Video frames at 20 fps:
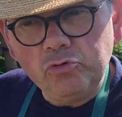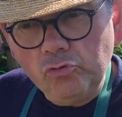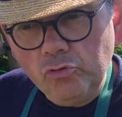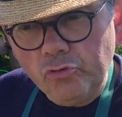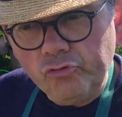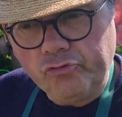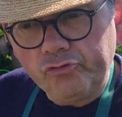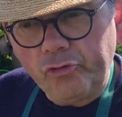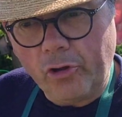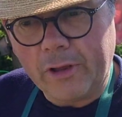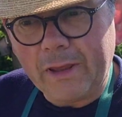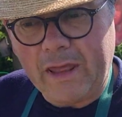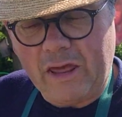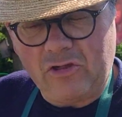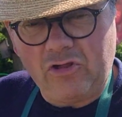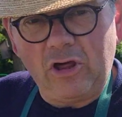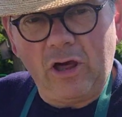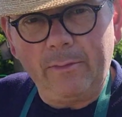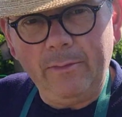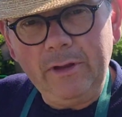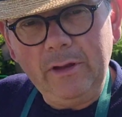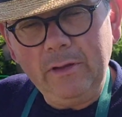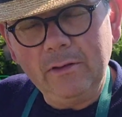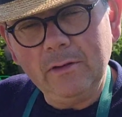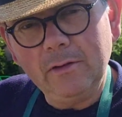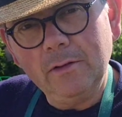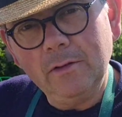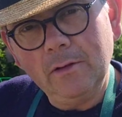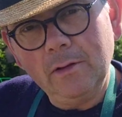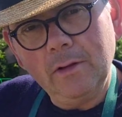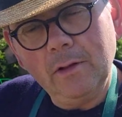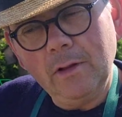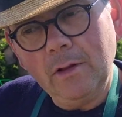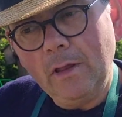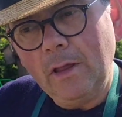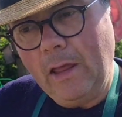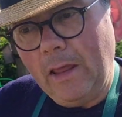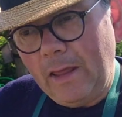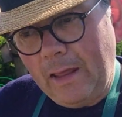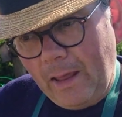tout le stock qui a germé,
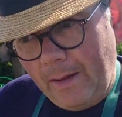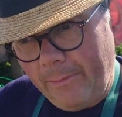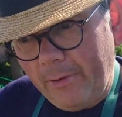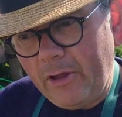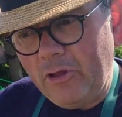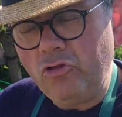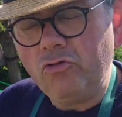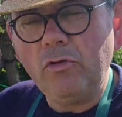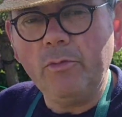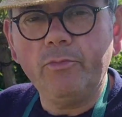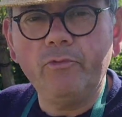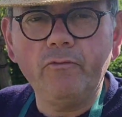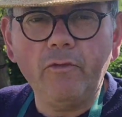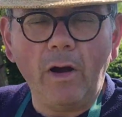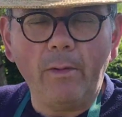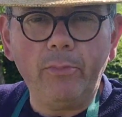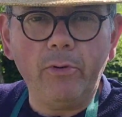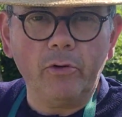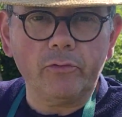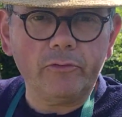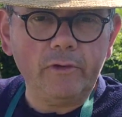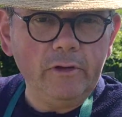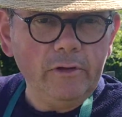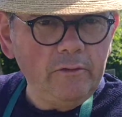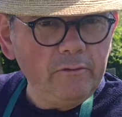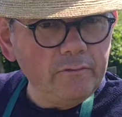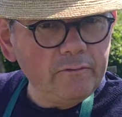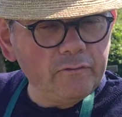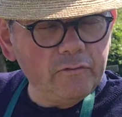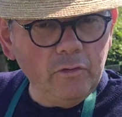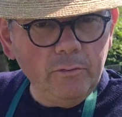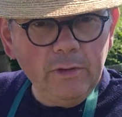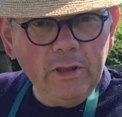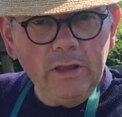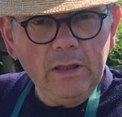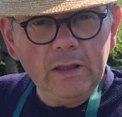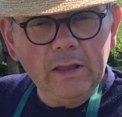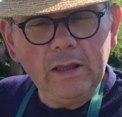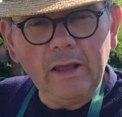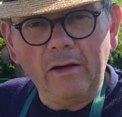et après je vais pouvoir planter,
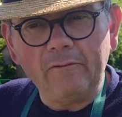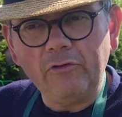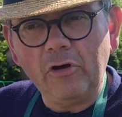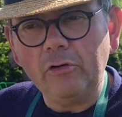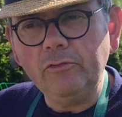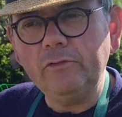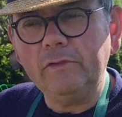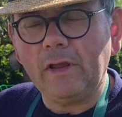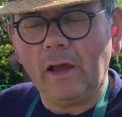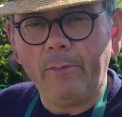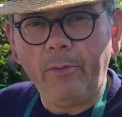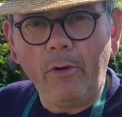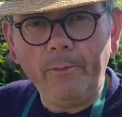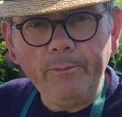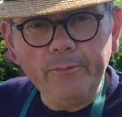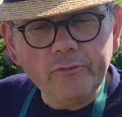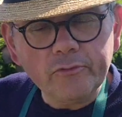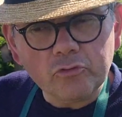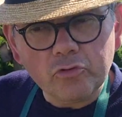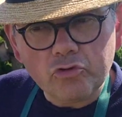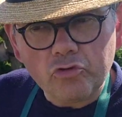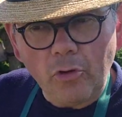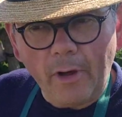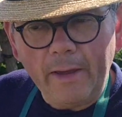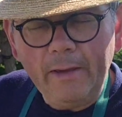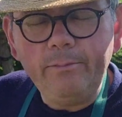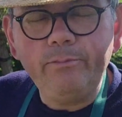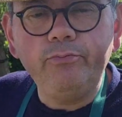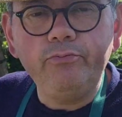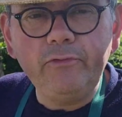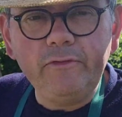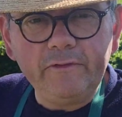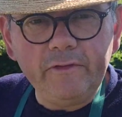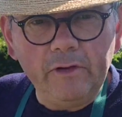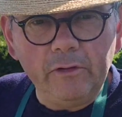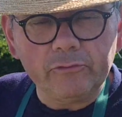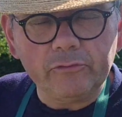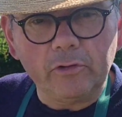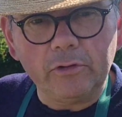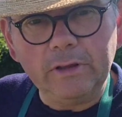semer, et avoir une terre propre, puisque j'aurai
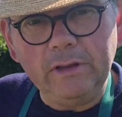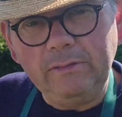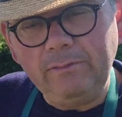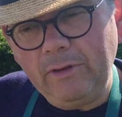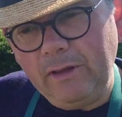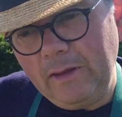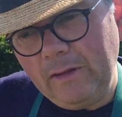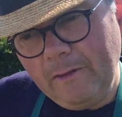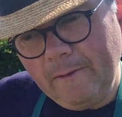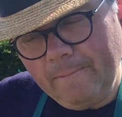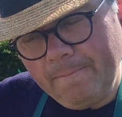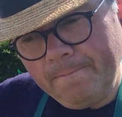épuisé, entre guillemets,